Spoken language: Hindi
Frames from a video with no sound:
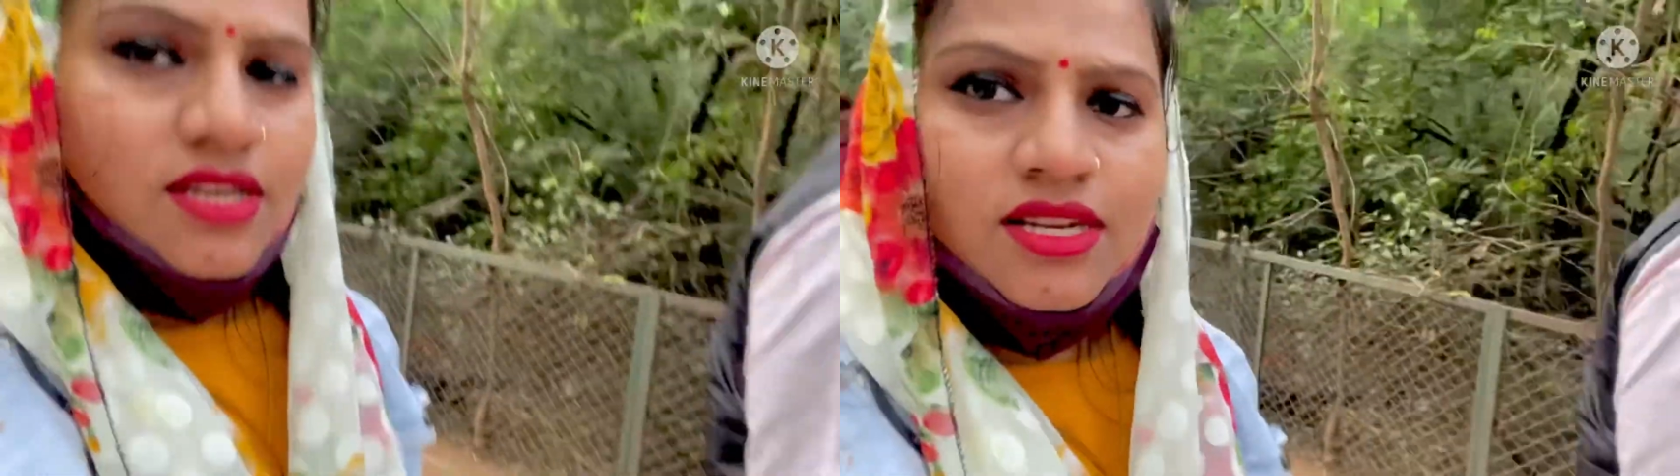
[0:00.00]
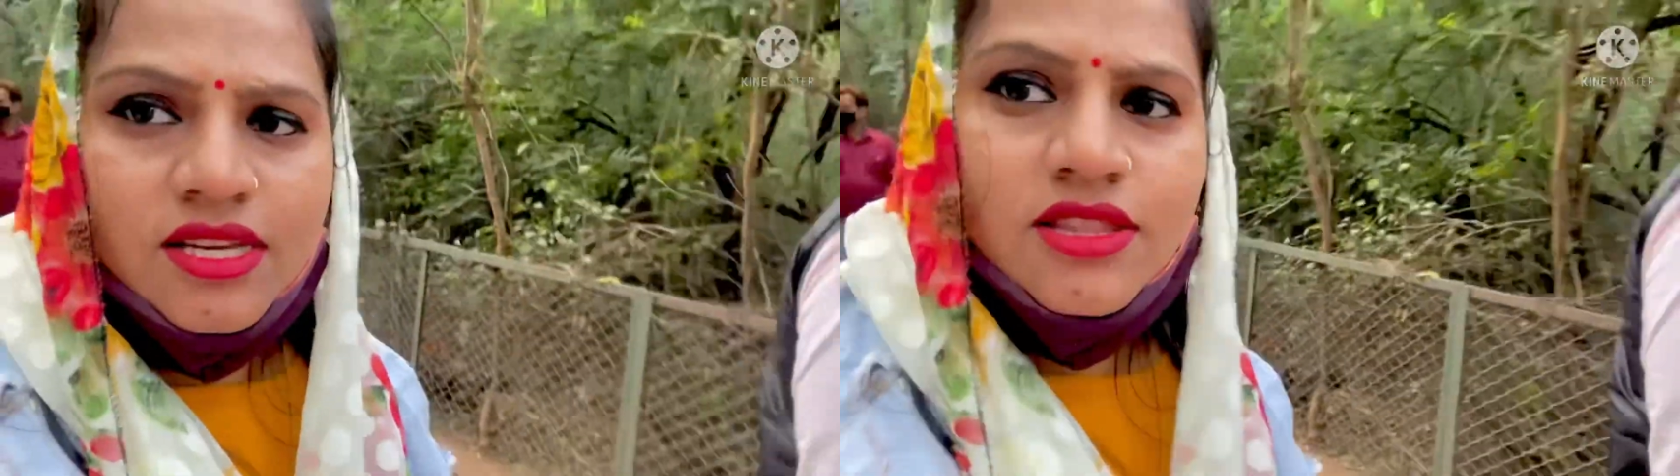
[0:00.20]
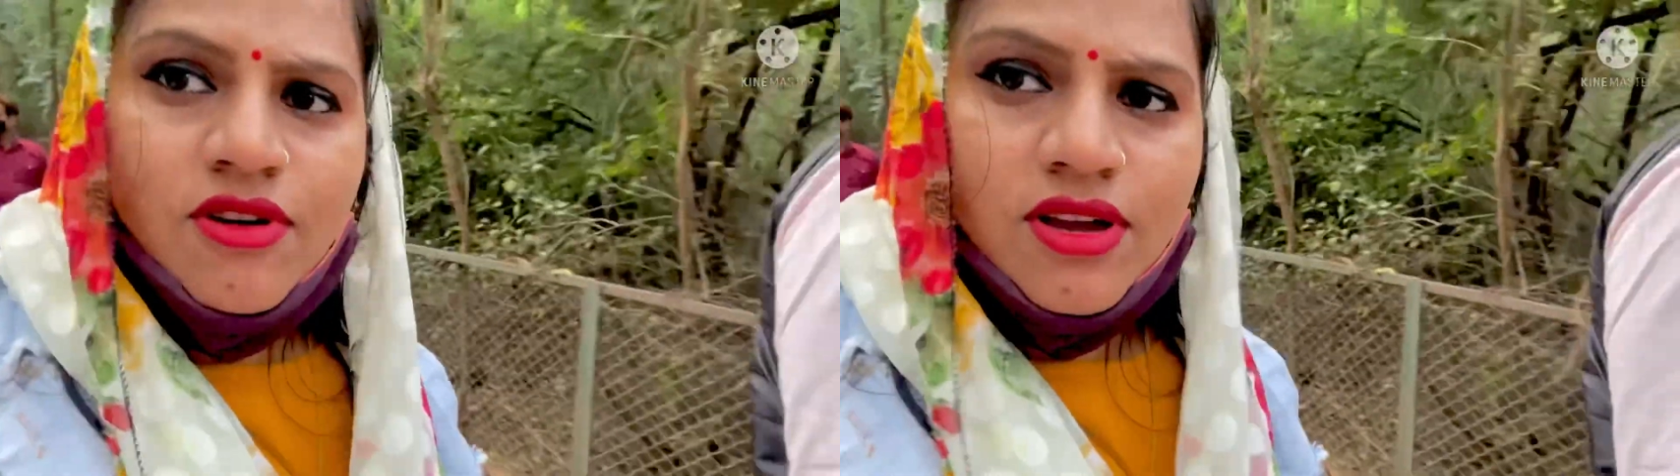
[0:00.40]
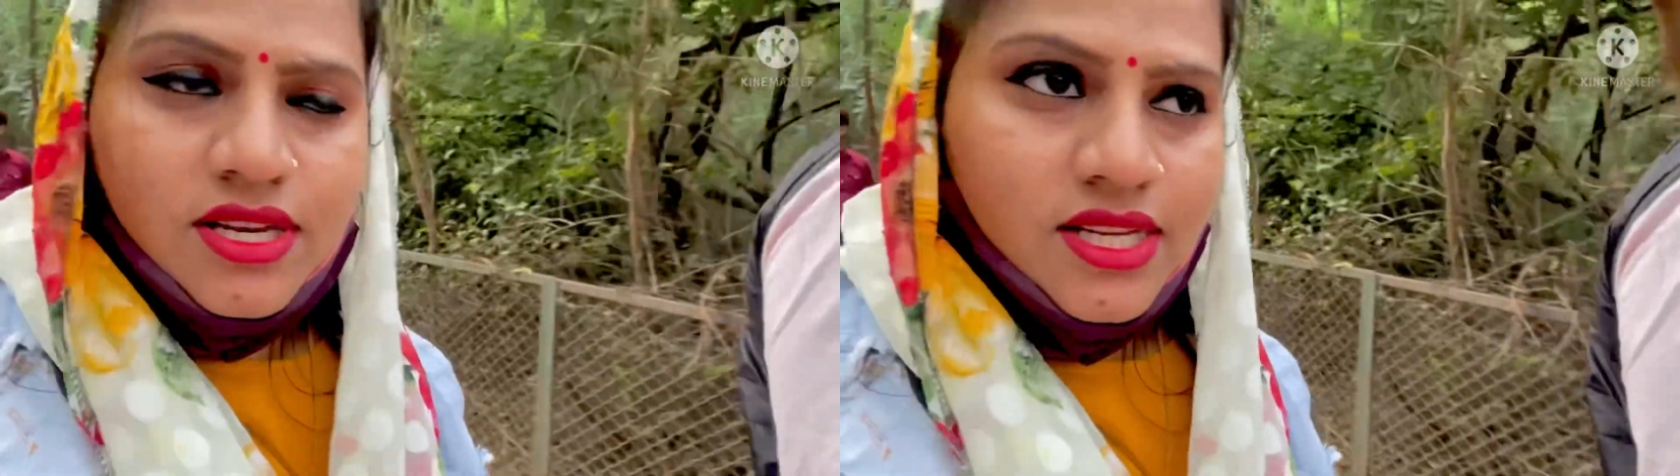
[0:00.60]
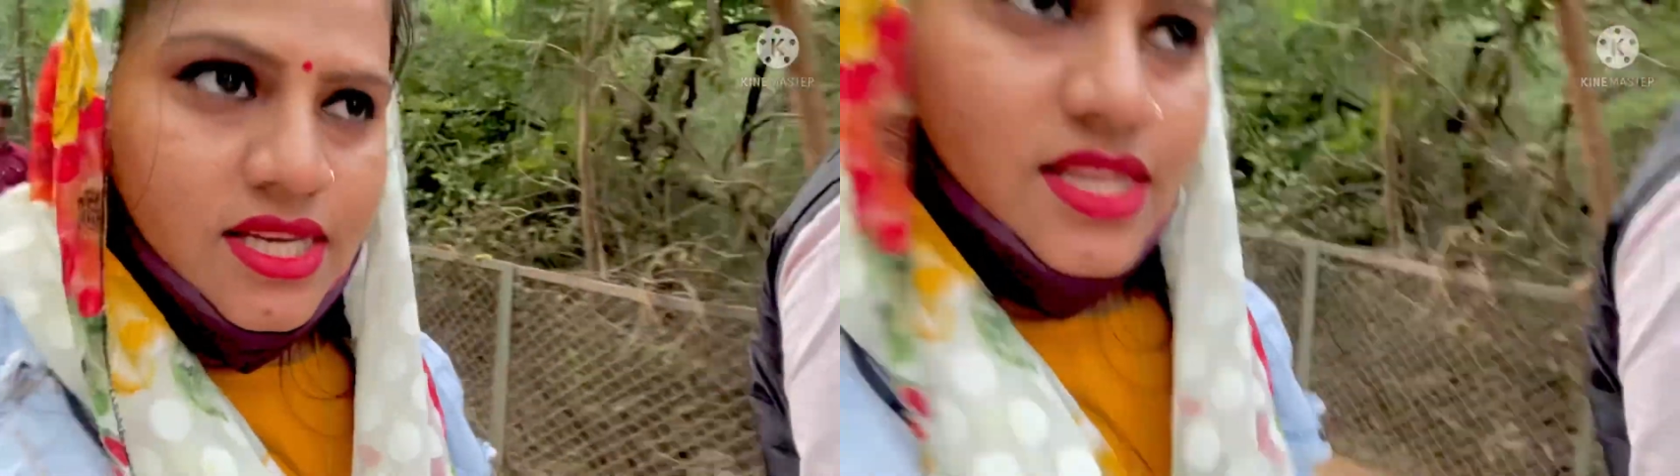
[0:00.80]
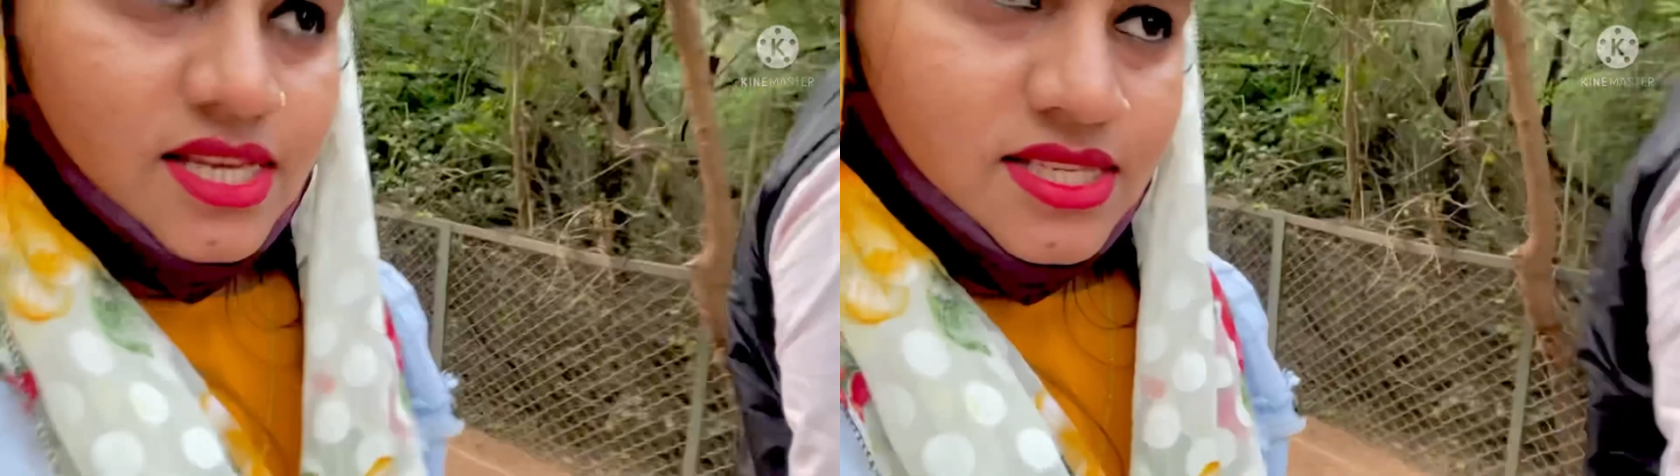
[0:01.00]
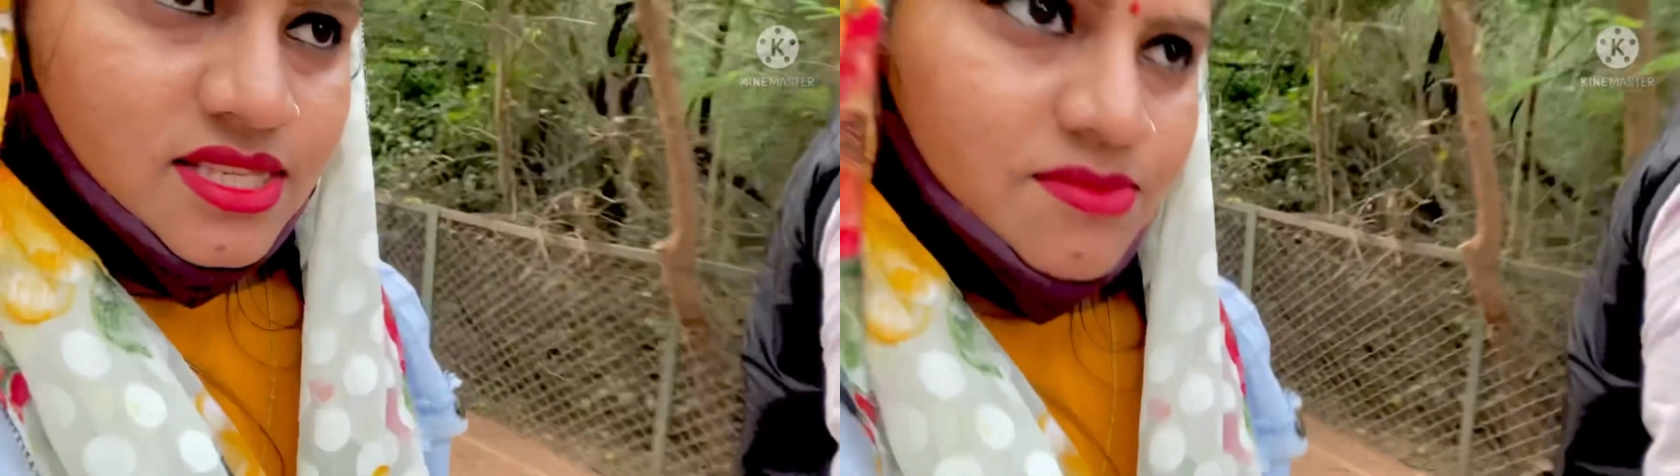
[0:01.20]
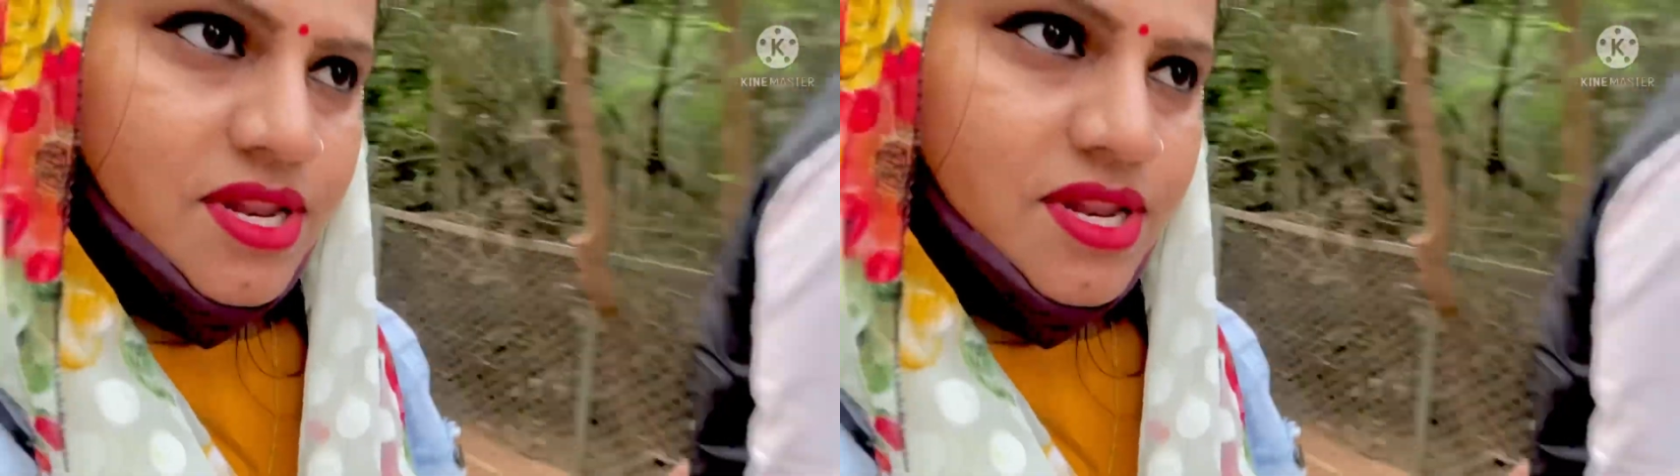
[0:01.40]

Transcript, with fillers: इनके इनके देन से